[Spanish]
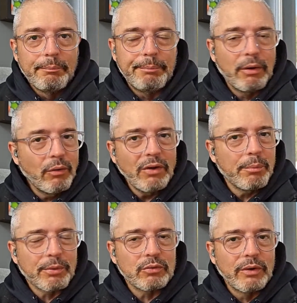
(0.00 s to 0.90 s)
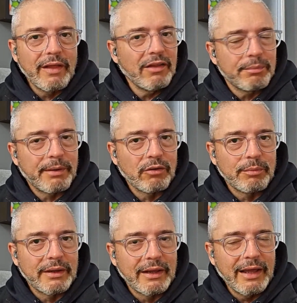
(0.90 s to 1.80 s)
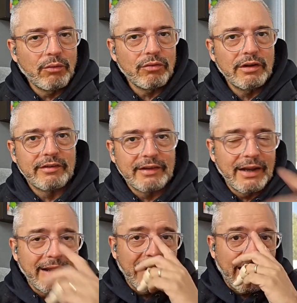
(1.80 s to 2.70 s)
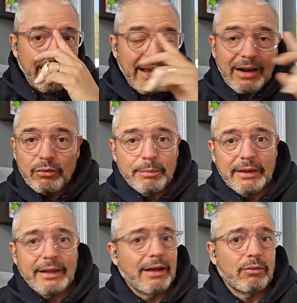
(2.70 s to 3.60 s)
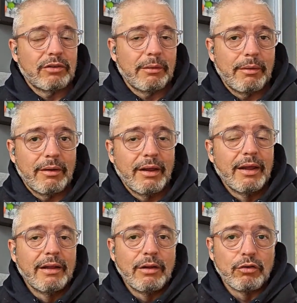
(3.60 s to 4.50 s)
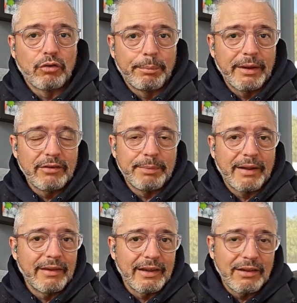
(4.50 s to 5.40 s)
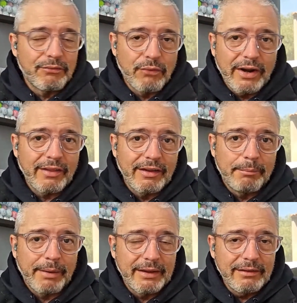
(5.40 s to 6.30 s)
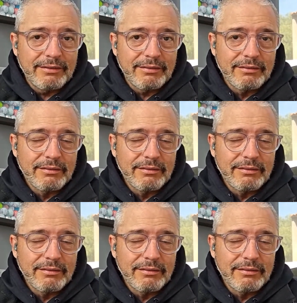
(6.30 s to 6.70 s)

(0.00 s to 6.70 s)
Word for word: pero no hay oportunidades para los mexicanos y se tienen que largar los mexicanos de, nuestro país para dirigir fuera del país,